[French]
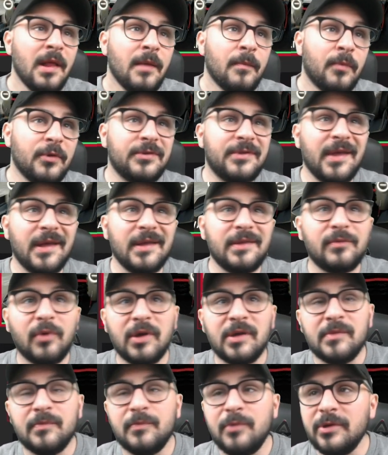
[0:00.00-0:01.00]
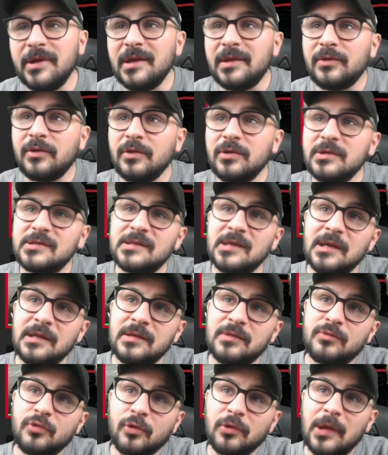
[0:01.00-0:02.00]
Peut-être, ouais, peut-être que ça
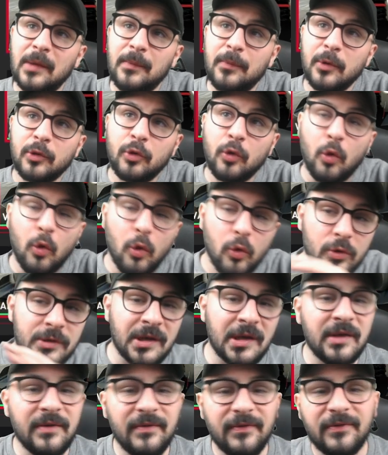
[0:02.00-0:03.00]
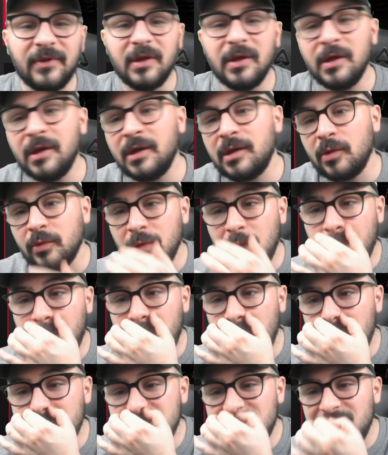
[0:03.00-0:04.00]
tourne un peu trop drift et qu'on n'a
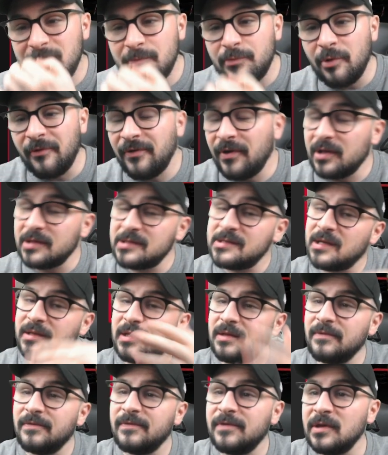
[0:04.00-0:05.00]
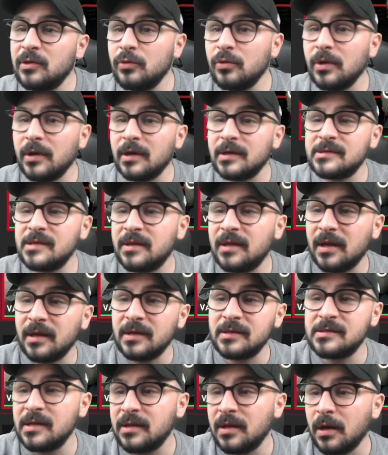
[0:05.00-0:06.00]
pas assez pour faire certaines figures, etc.,
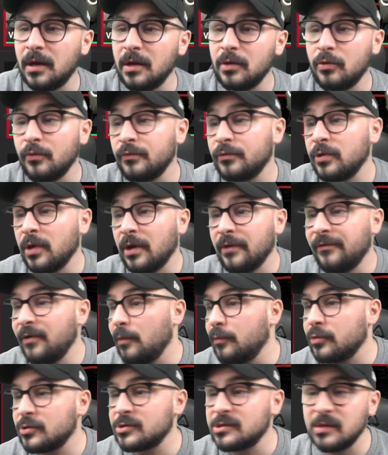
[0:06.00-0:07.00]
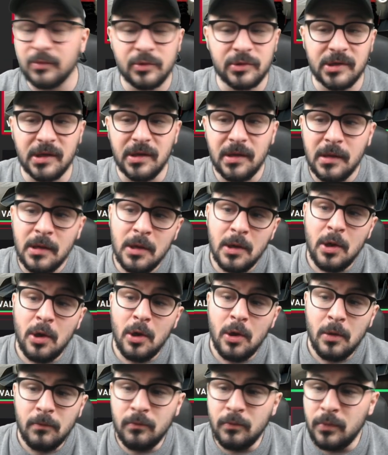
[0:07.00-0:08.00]
etc., qu'on voudrait faire pour s'amuser.
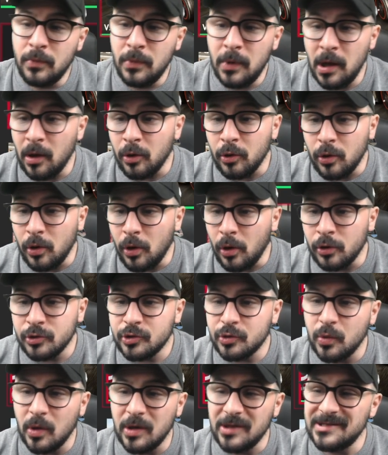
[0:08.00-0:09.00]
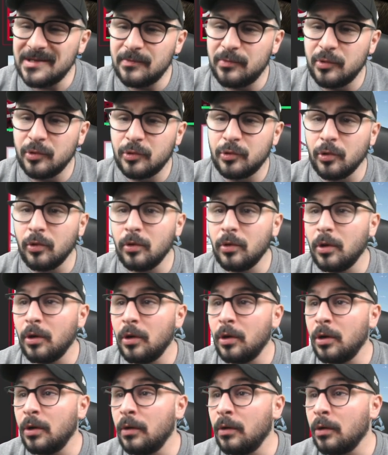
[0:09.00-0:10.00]
Mais en, soi, c'est plutôt
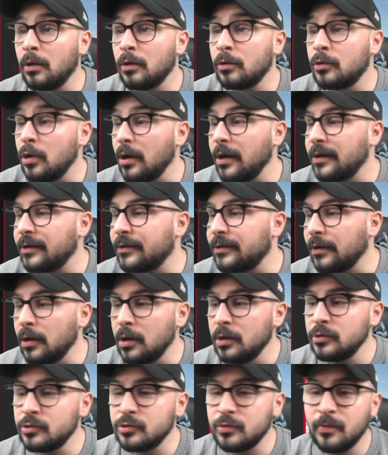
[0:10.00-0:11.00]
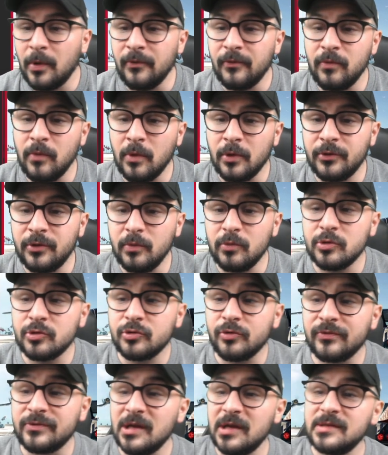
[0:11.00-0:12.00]
euh, correct. Je hein. je vais pas vous mentir, moi
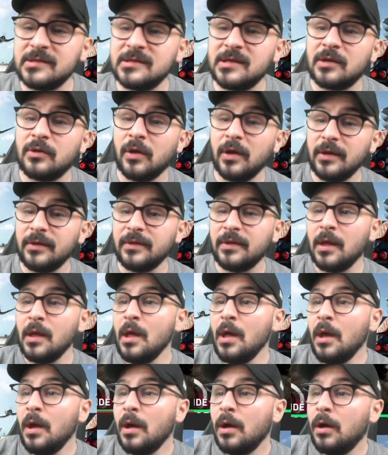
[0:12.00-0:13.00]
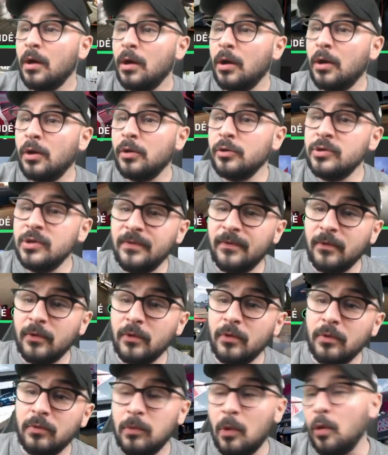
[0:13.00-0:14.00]
je trouve ça assez correct. Euh,
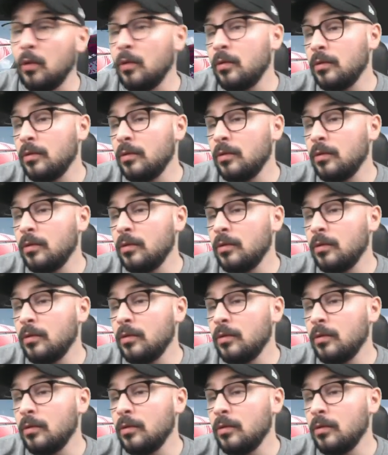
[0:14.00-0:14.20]
niveau, bon,